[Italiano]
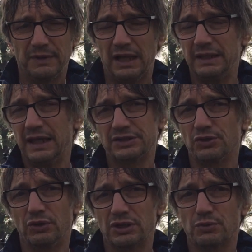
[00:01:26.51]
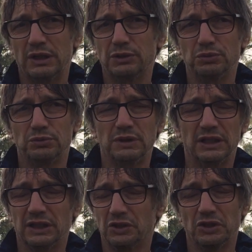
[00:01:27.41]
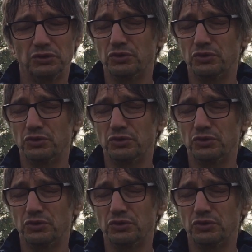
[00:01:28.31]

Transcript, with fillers: allenarsi con la squadra è tutta un'altra cosa.